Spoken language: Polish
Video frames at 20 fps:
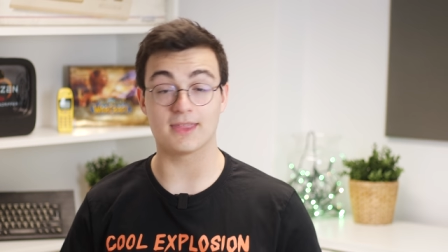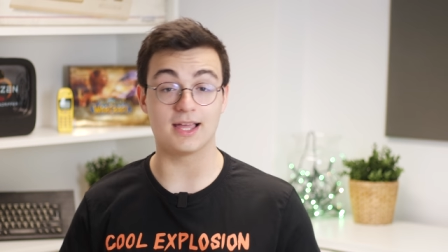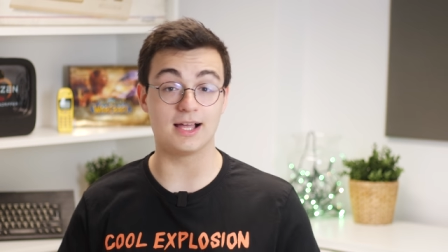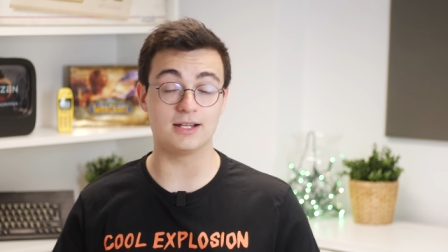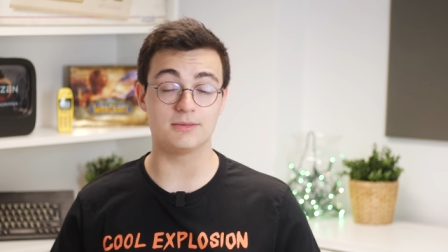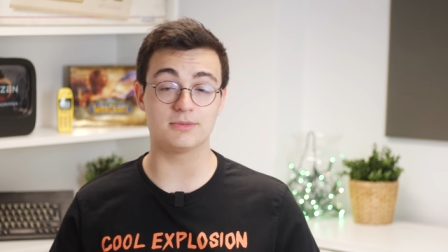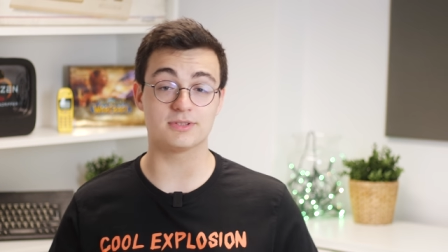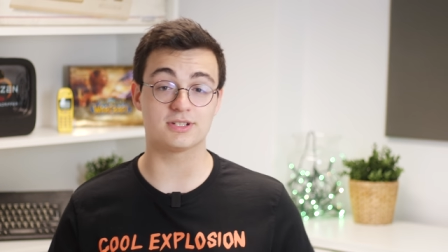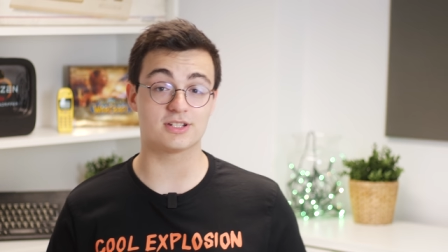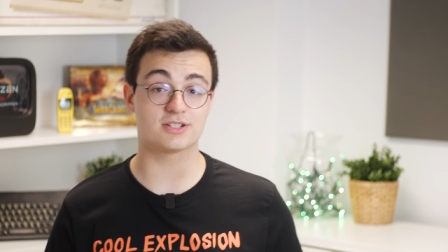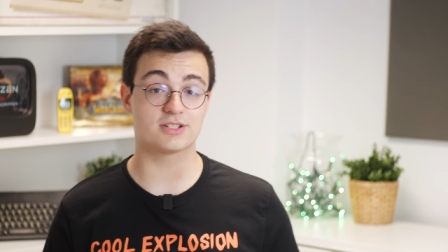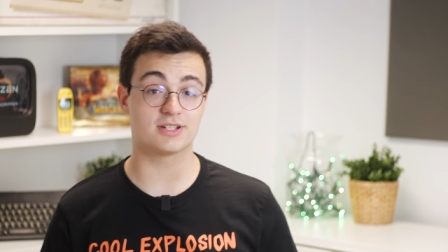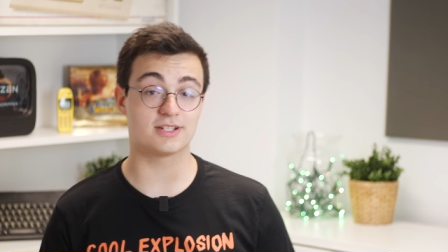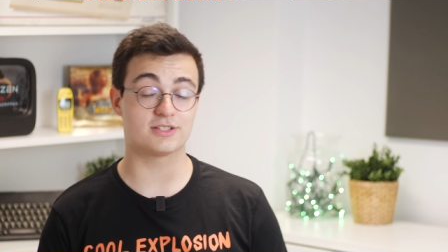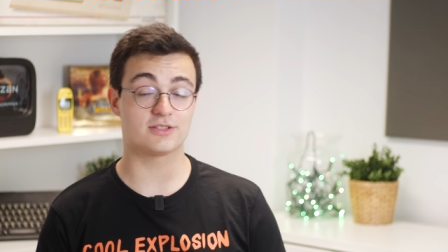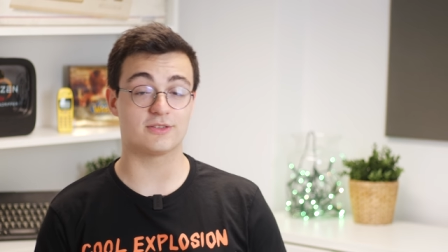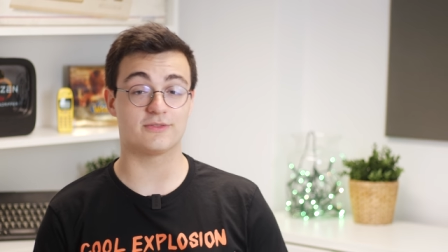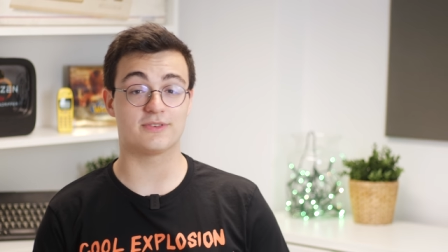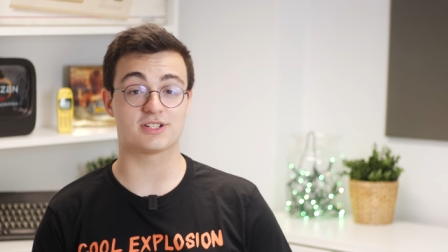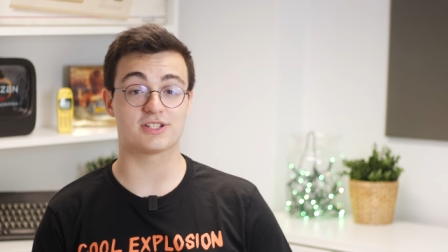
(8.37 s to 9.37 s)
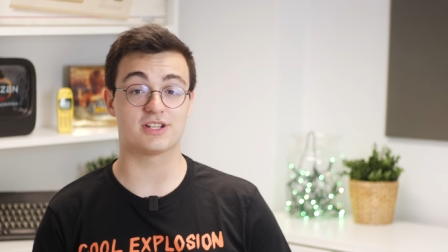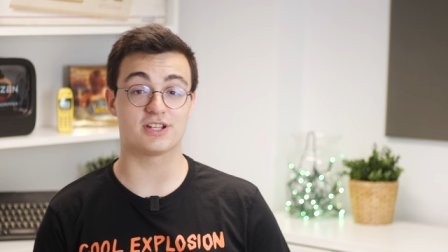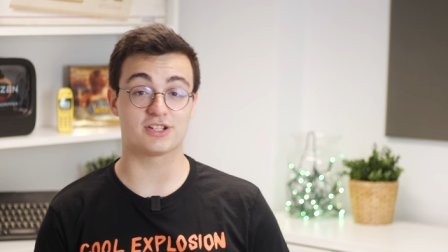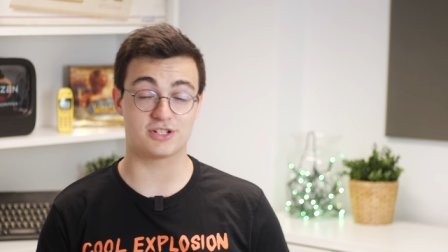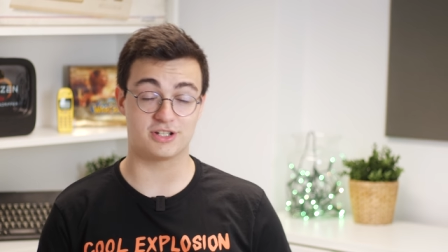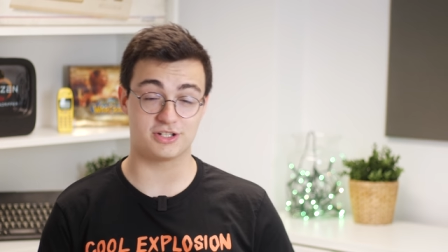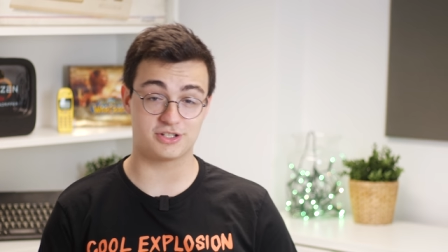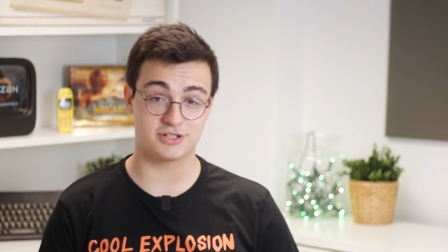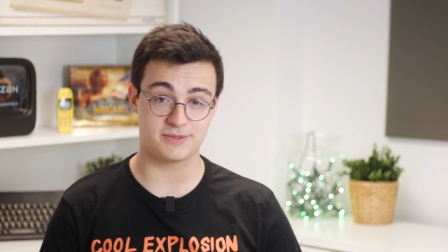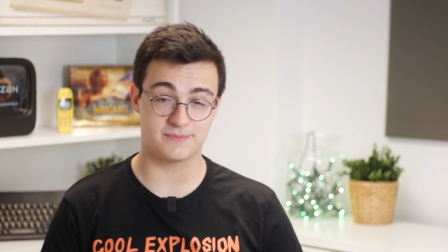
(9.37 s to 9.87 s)
ale myślę, że jest to ważna
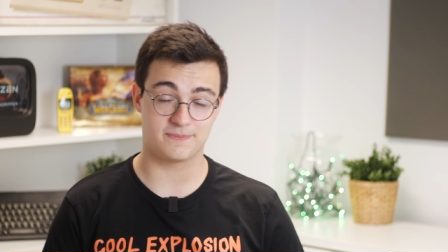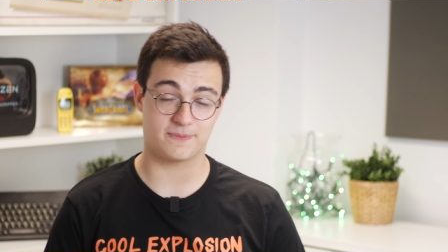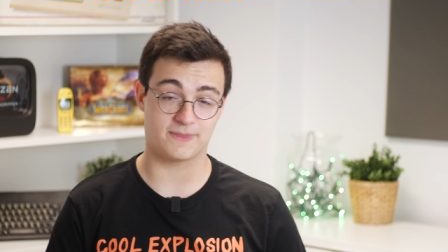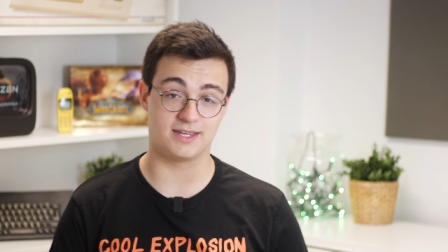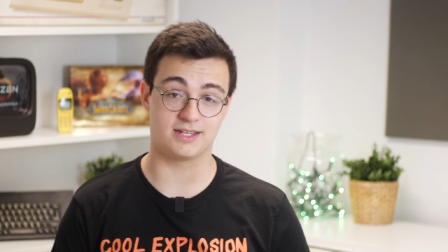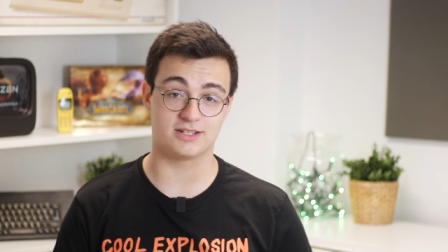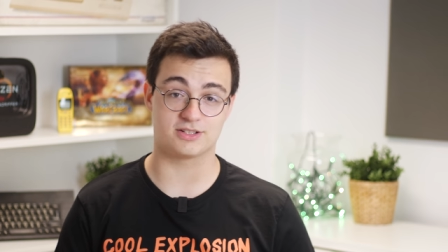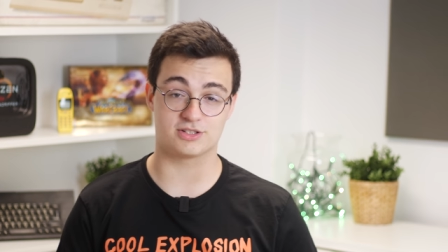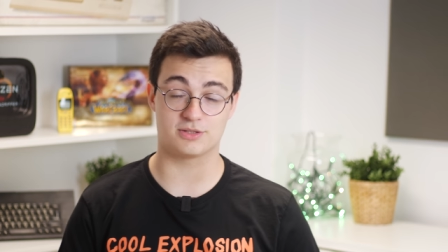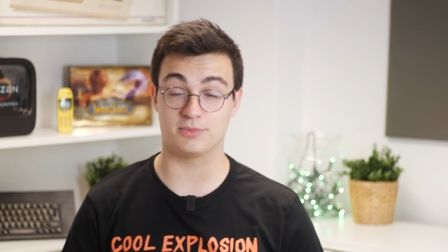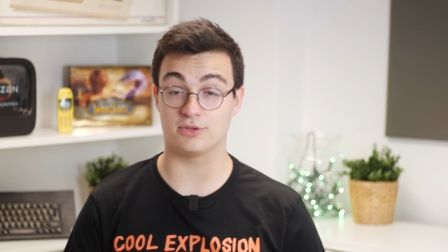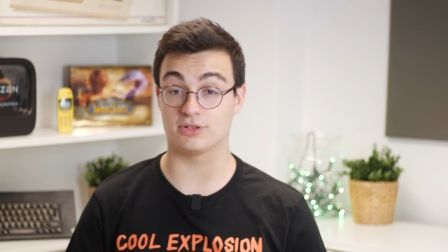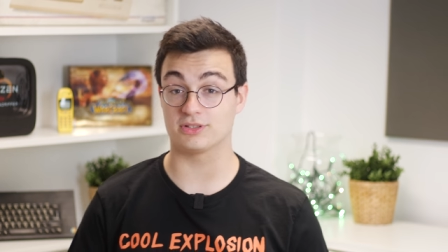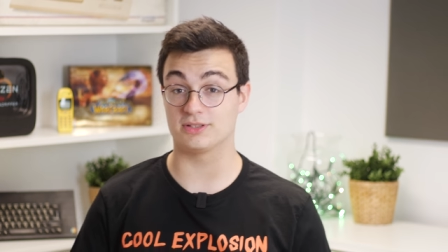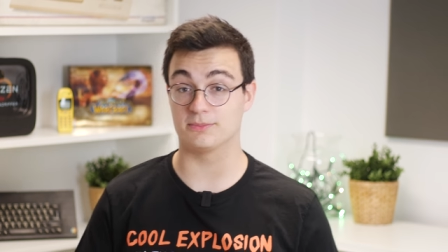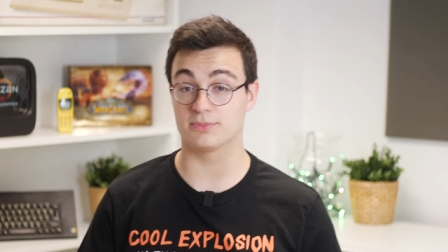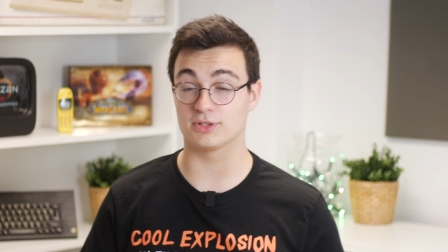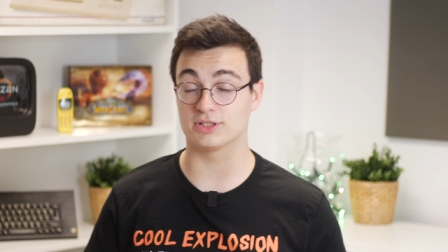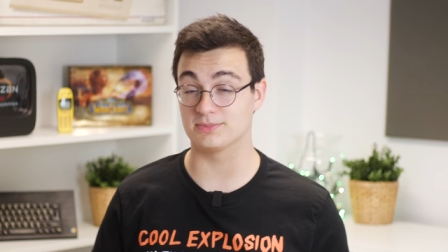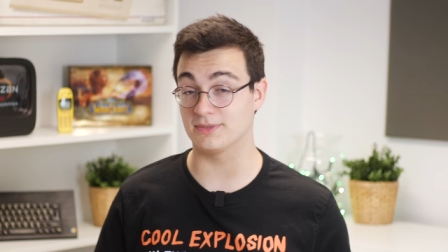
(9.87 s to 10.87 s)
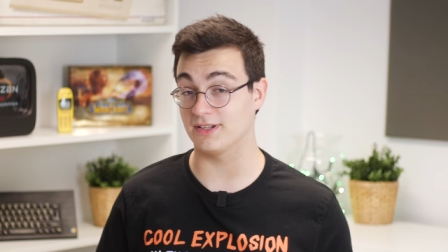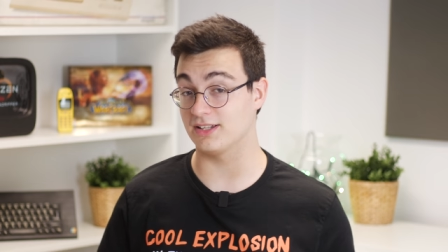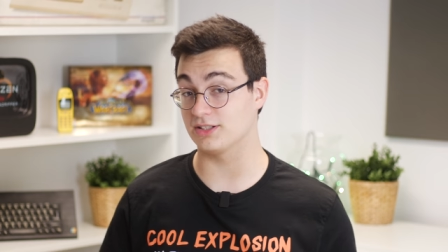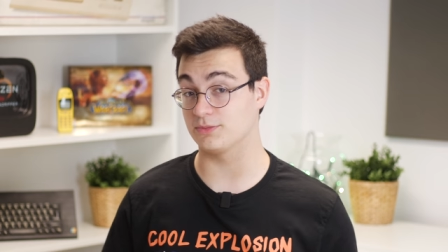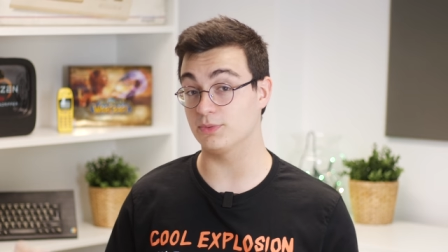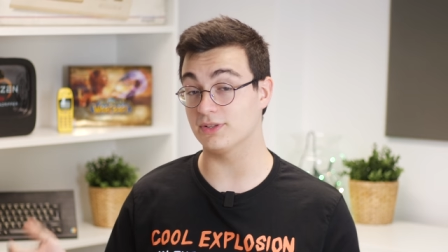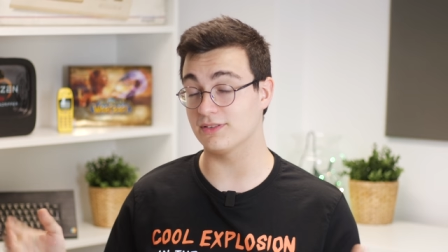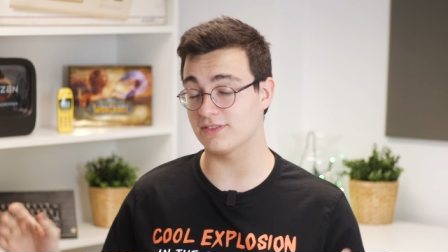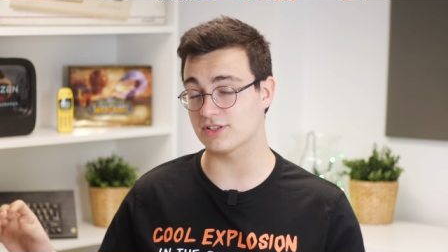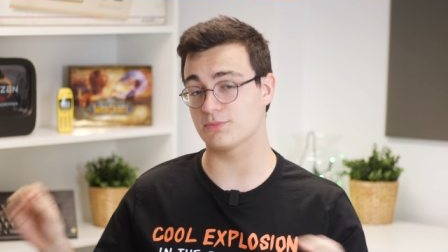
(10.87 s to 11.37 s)
rzecz, e, żeby o tym porozmawiać,
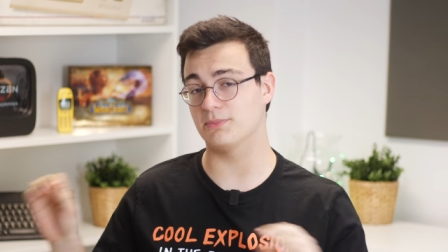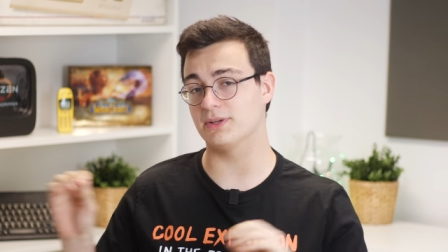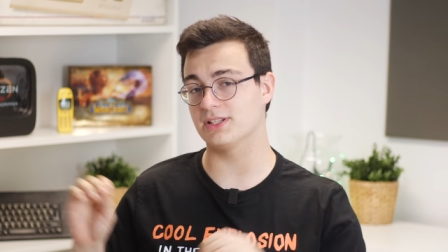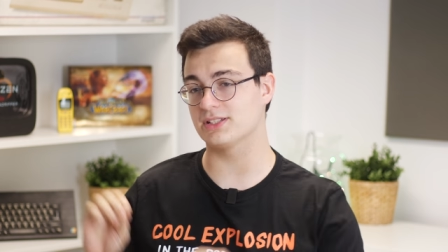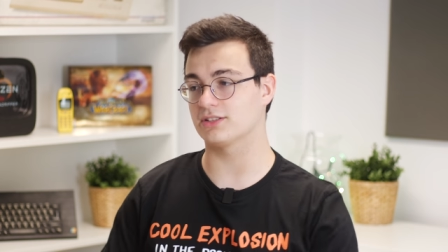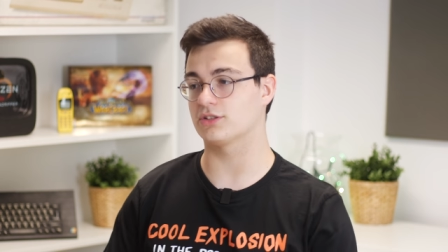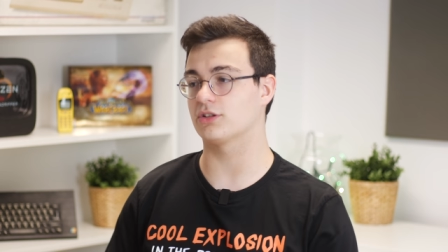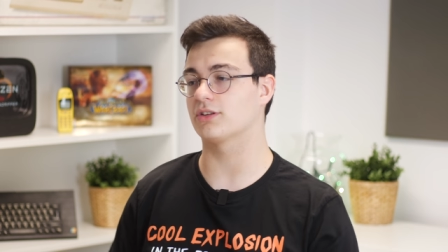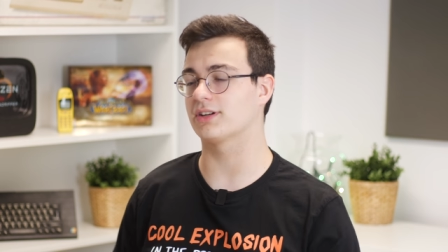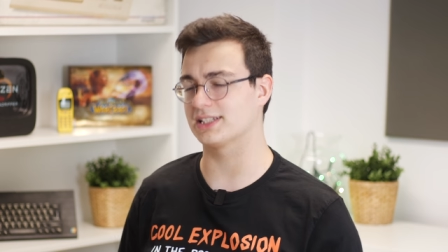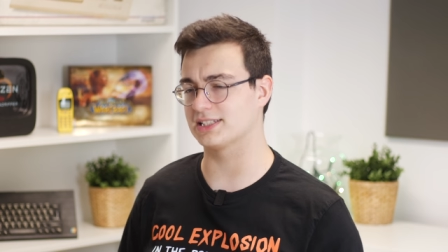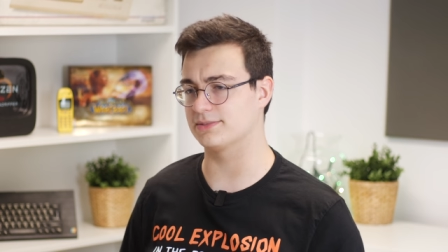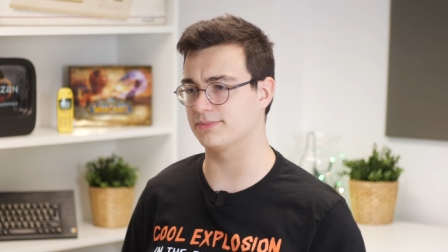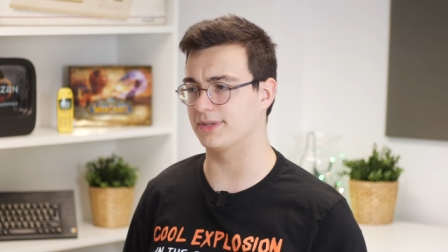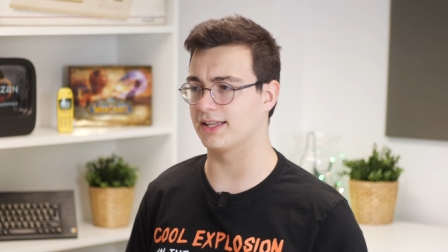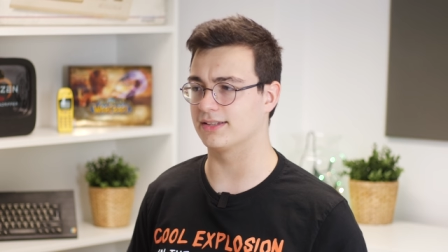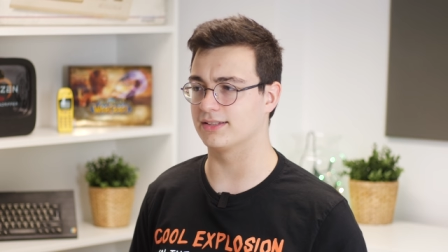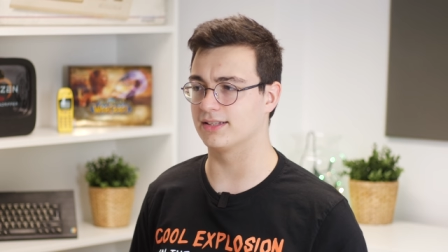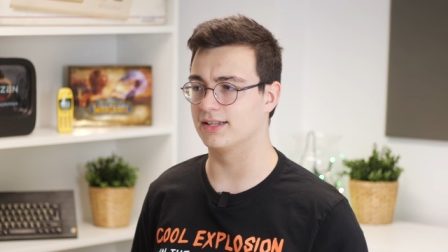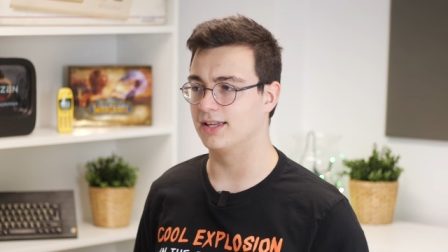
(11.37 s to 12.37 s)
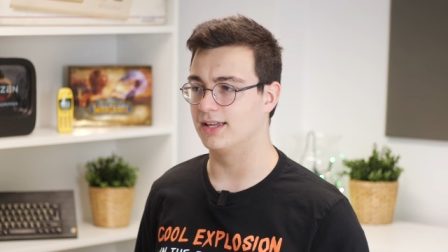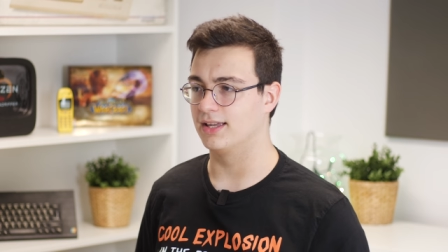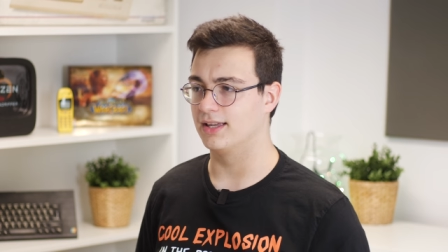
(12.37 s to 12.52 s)
ponieważ będzie trochę zmian.